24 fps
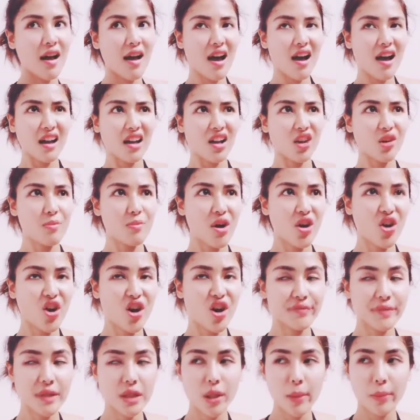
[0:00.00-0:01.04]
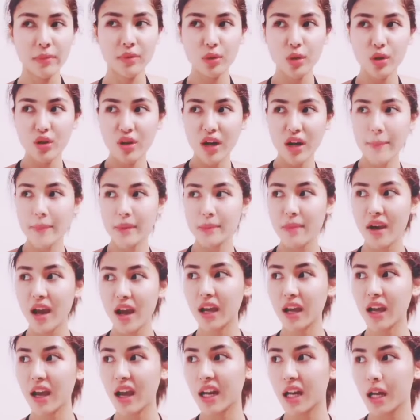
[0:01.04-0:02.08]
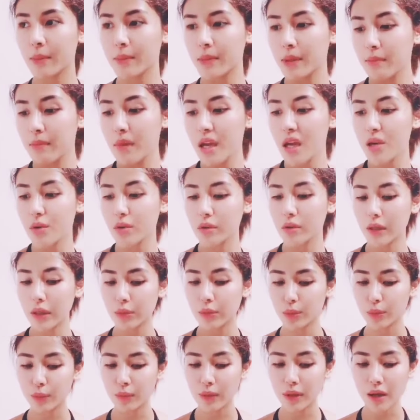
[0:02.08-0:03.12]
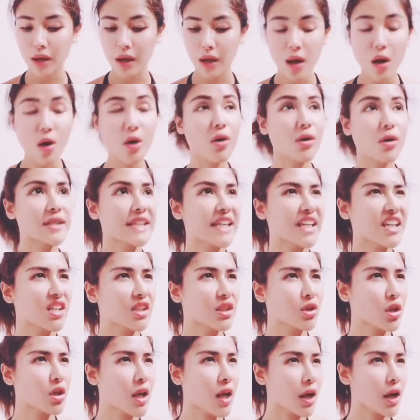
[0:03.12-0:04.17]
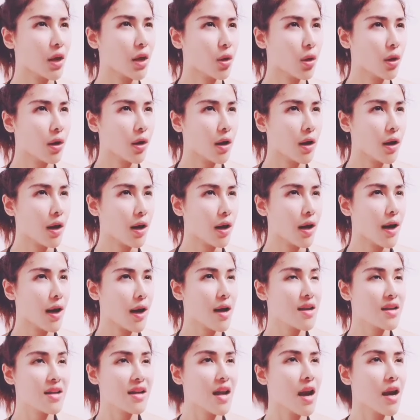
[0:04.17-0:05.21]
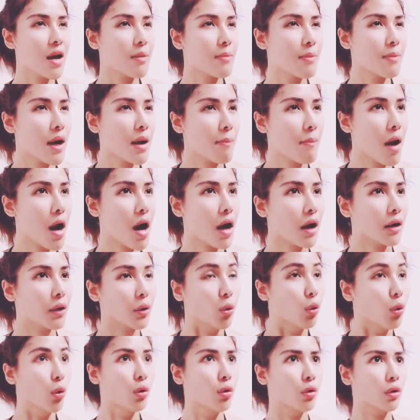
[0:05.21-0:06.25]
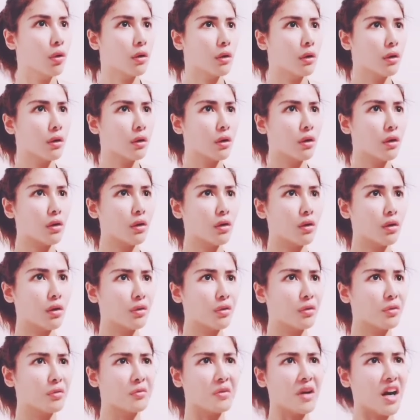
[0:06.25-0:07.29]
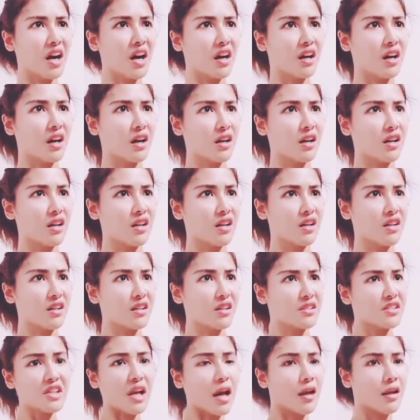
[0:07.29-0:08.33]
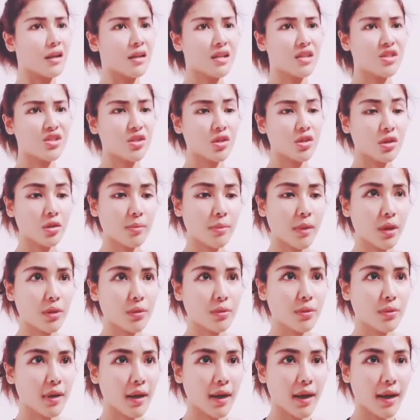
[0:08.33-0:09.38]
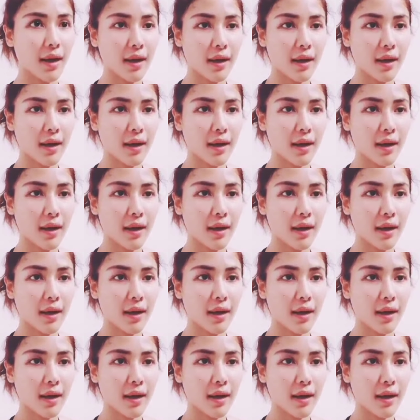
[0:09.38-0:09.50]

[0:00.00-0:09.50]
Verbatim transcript: Akala ko ba coffee shop? Ito yung kapitbahay nga namin. Meron ito, wala. Ah, sige, ito na lang ano. Caramel Maki. Oh! Wah! Challenging yung menu, ha?